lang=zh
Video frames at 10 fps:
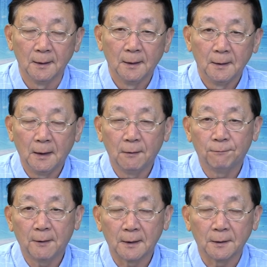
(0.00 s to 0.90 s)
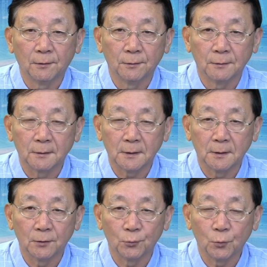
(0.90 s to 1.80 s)
然后放了以后，
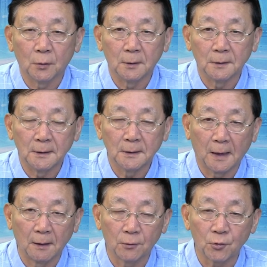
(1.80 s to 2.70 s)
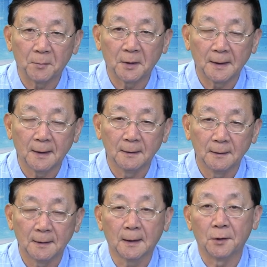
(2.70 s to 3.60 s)
呃，如果你想要双胞胎，
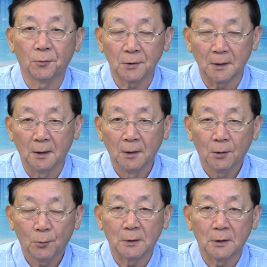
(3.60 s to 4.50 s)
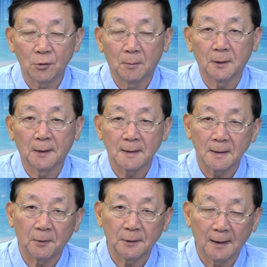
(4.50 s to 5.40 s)
那也很容易获得双胞胎、
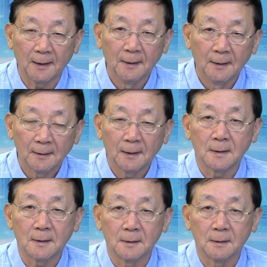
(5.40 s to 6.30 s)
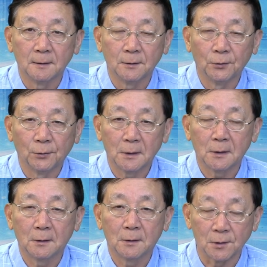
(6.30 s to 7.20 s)
三胞胎。但是有的
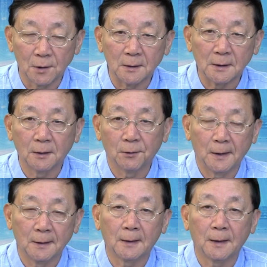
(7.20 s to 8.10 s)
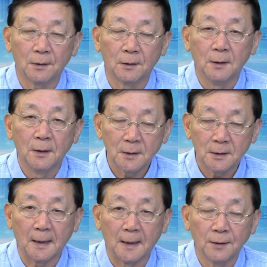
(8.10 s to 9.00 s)
只要一个的话，那他
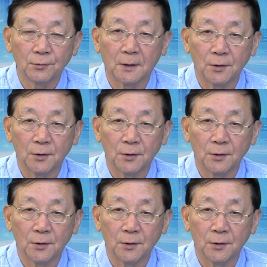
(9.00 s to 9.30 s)
显然就可以